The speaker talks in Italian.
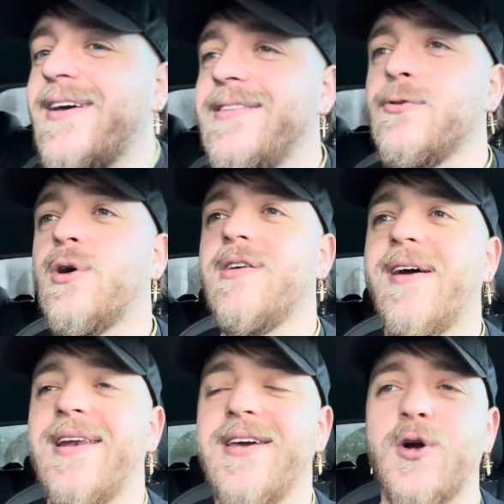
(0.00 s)
di due
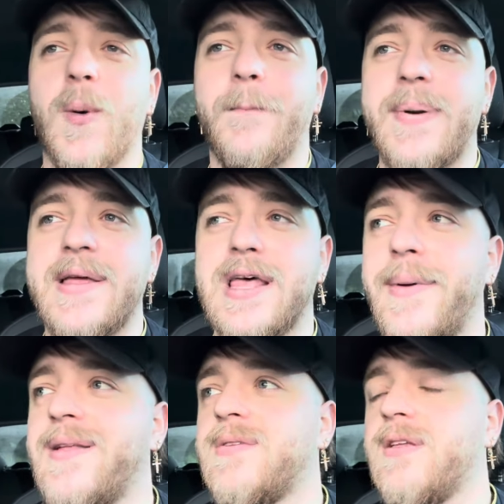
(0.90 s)
livelli
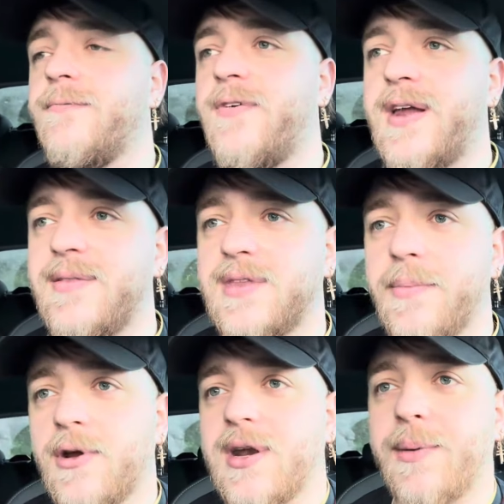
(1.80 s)
completamente differenti,
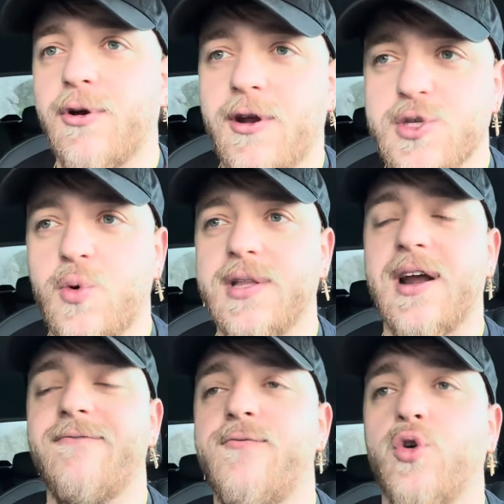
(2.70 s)
però il Napoli è una
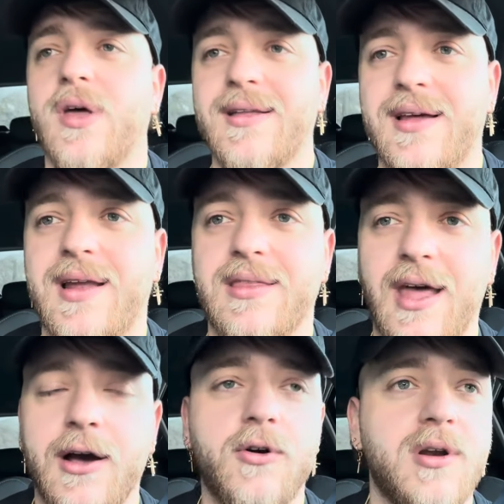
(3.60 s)
squadra votata
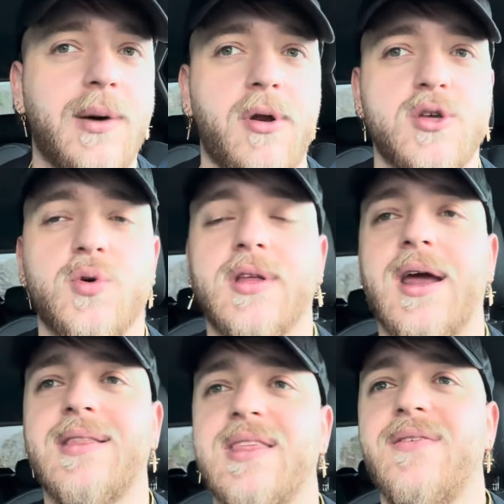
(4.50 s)
all'attacco, il Napoli è una squadra
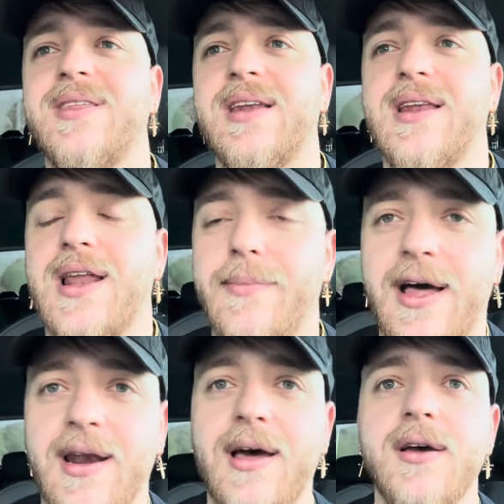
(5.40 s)
che deve tenere la
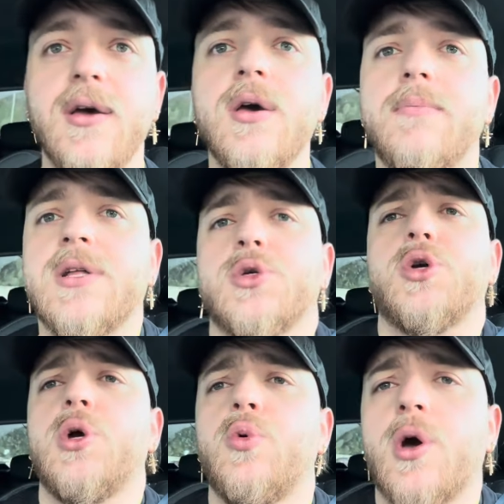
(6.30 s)
palla.
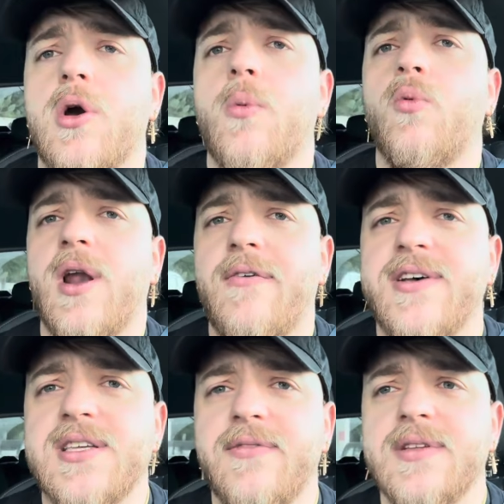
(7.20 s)
Mazzocchi è uno che comunque la
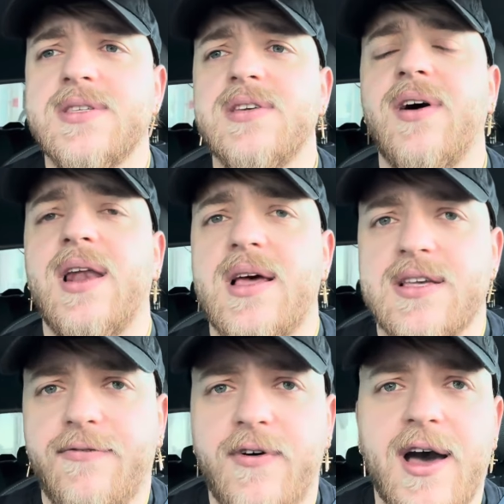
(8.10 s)
fase difensiva la
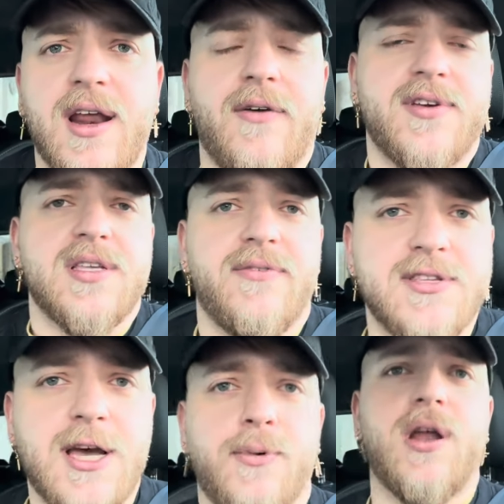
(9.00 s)
sa fare, la fase
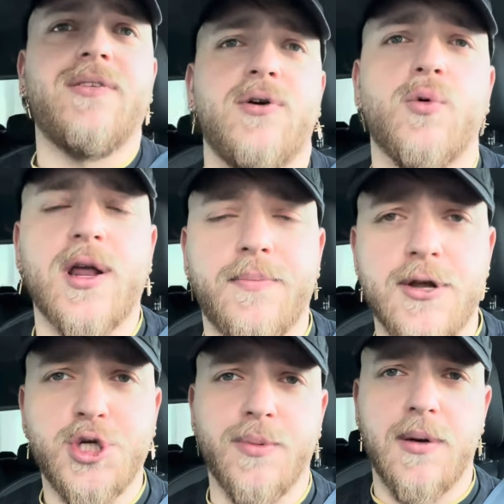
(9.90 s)
difensiva poi la deve curare
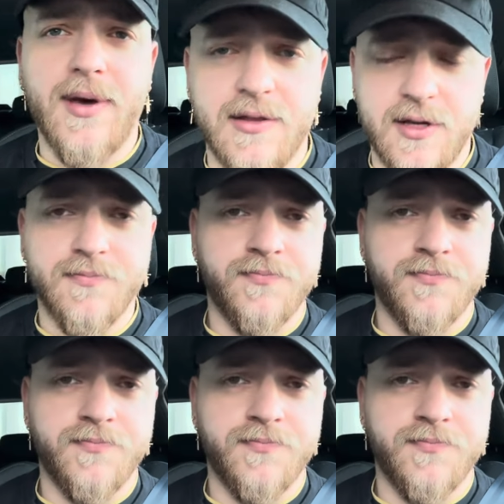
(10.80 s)
principalmente